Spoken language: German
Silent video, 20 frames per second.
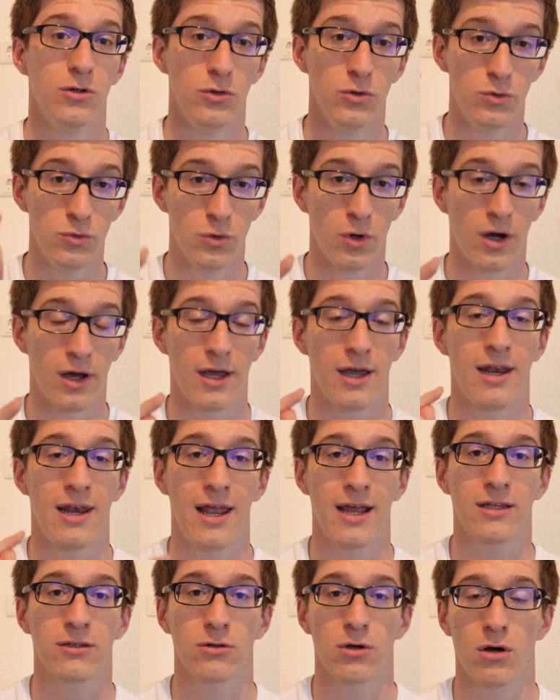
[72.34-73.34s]
nur
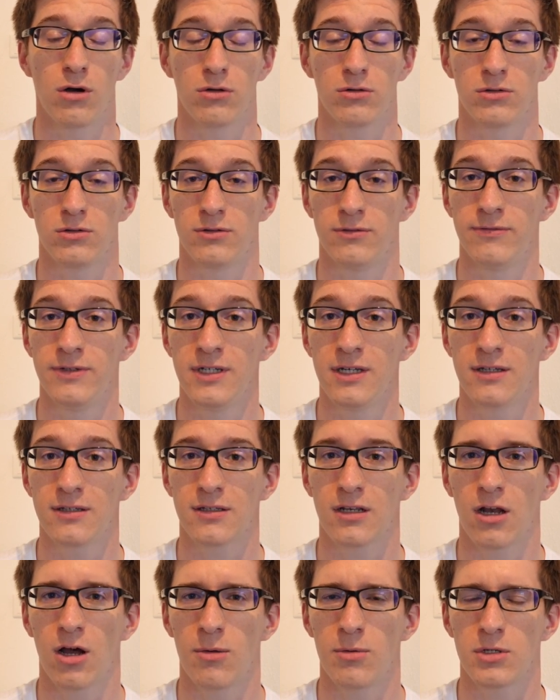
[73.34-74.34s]
Elektroautos, wie
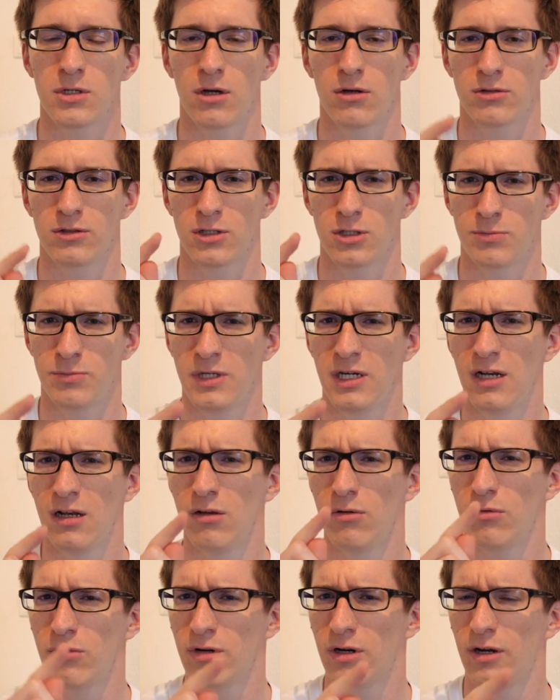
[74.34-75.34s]
es, glaube ich, auch der
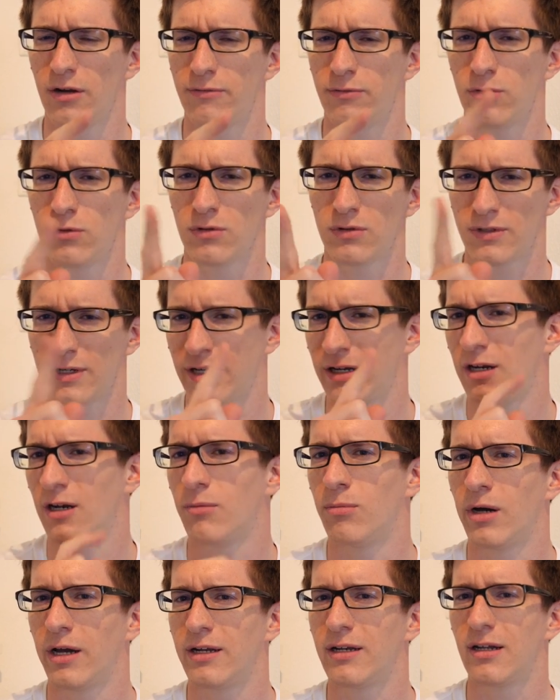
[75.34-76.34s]
Spiegel oder der Fokus einer
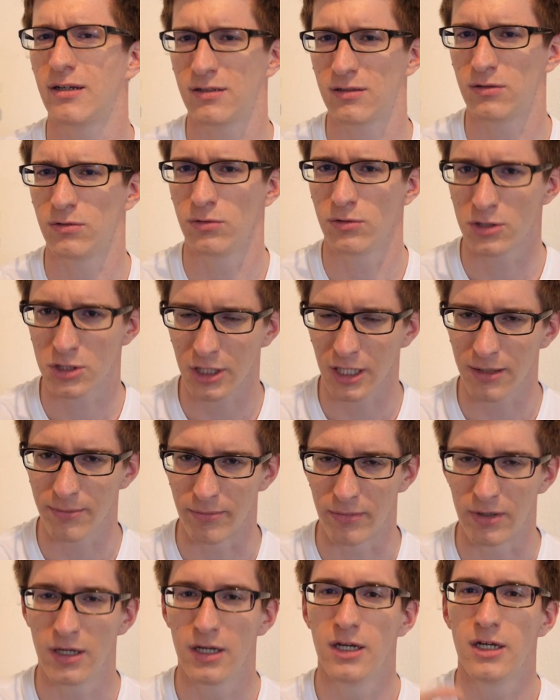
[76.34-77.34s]
der beiden hat es so
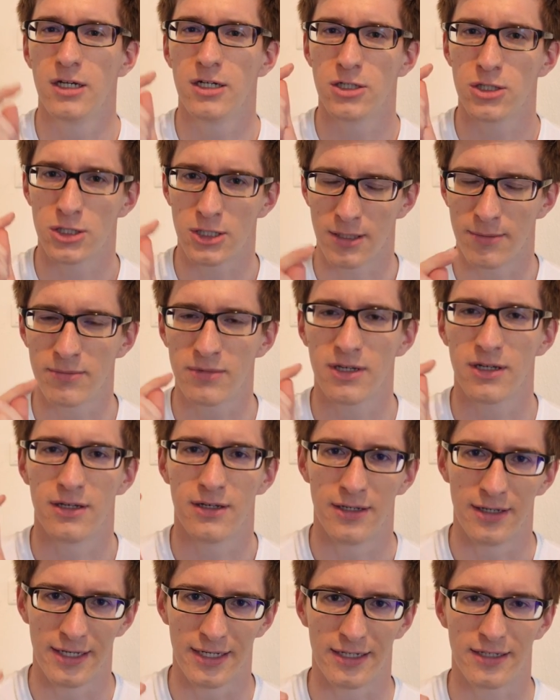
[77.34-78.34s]
geschrieben. Stimmt
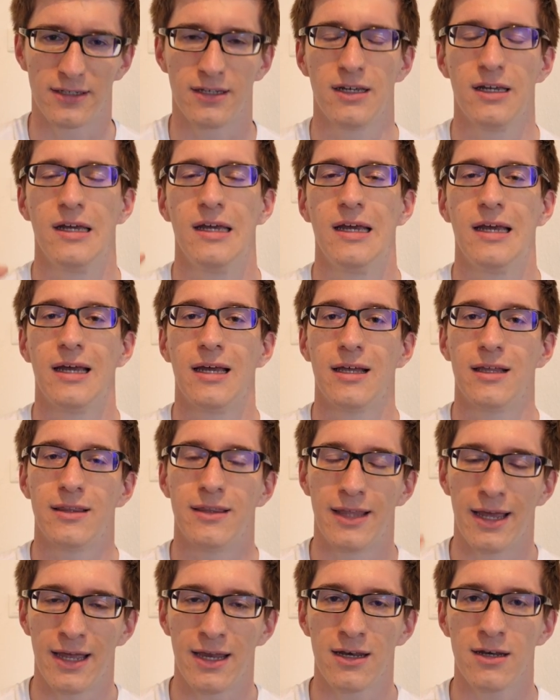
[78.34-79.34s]
nicht.
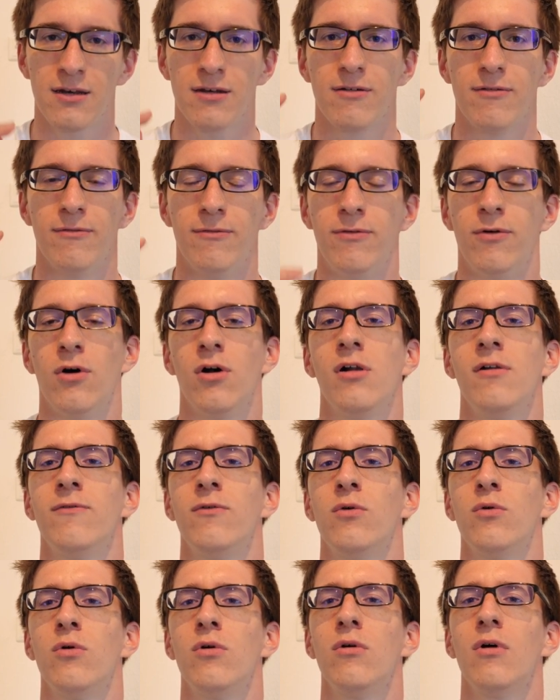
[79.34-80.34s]
Denn
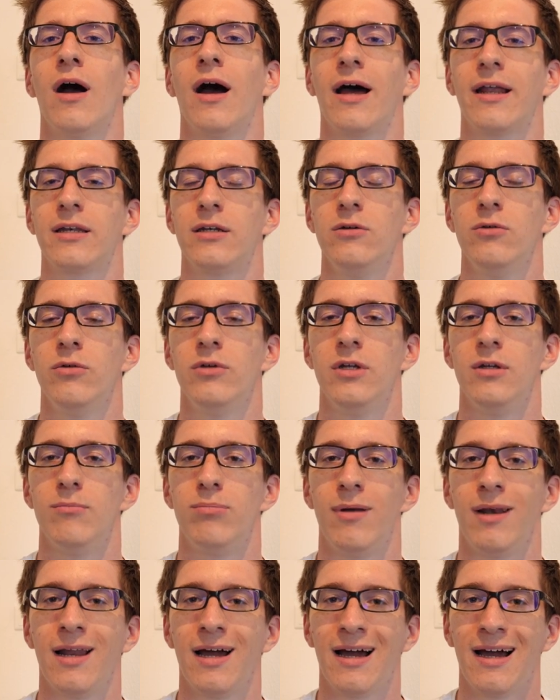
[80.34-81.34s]
Volvo hat nur
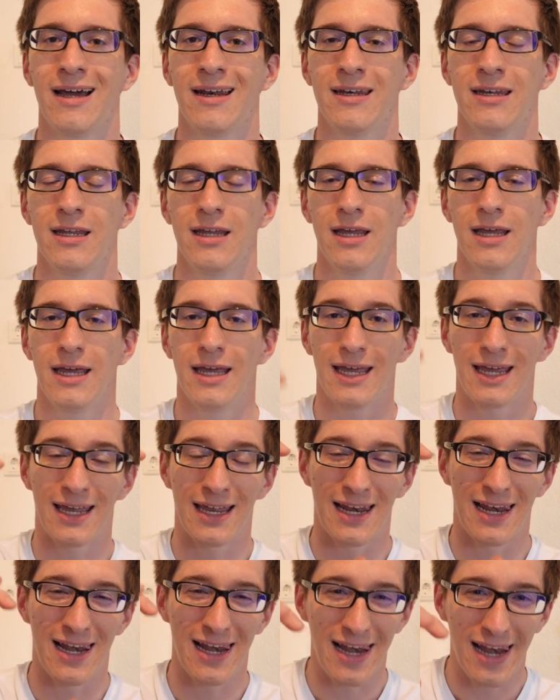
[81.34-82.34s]
den Plan,
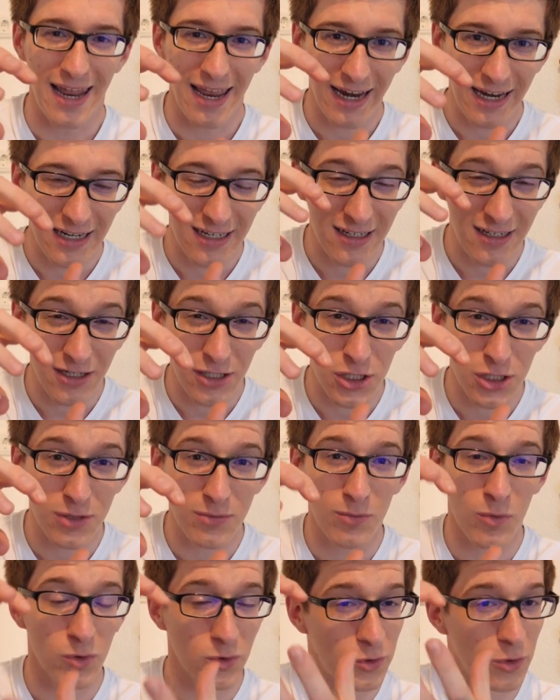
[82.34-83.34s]

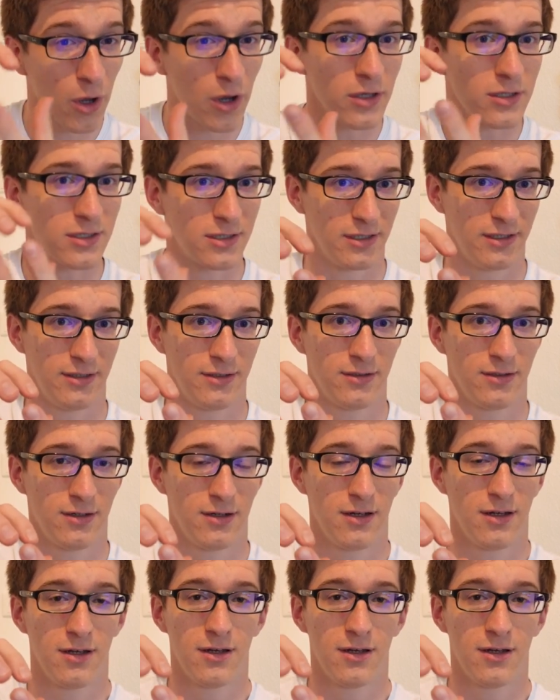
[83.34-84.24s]
elektrische Motörchen